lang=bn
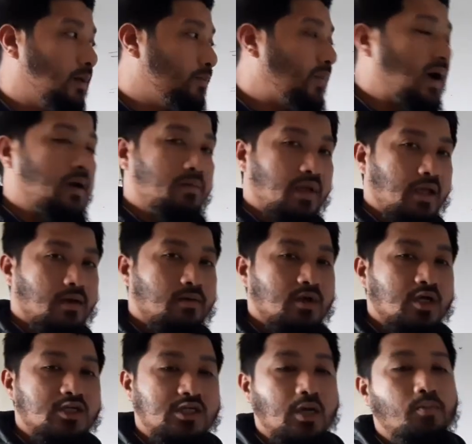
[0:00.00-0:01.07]
পারবে
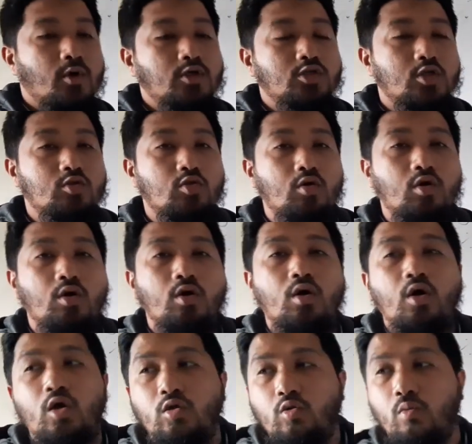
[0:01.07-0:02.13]
সে পর্যন্ত
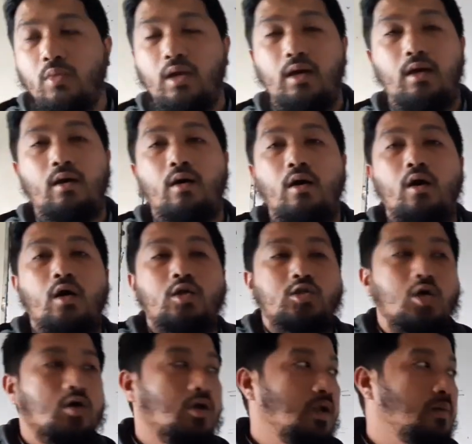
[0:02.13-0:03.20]
তোমরা
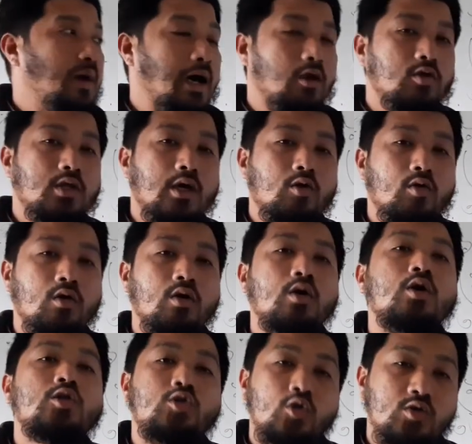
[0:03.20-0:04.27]
সকলে ভালো থাকো
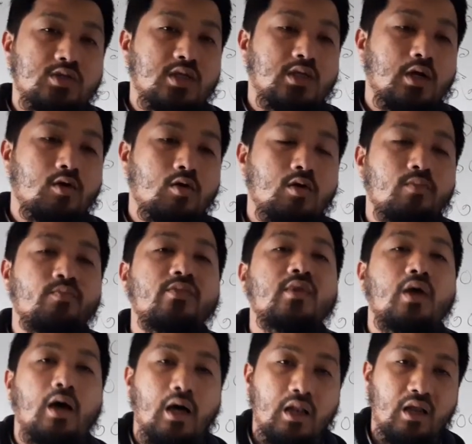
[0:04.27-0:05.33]
সুস্থ থাকো
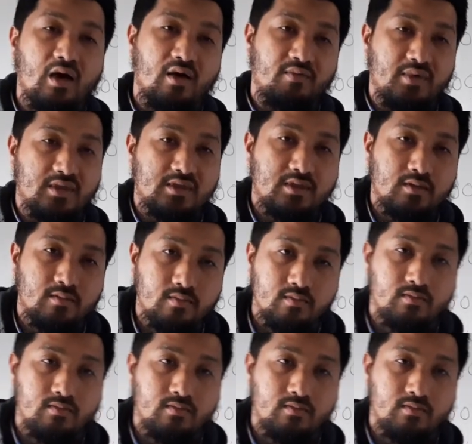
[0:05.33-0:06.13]
আল্লাহ হাফিজ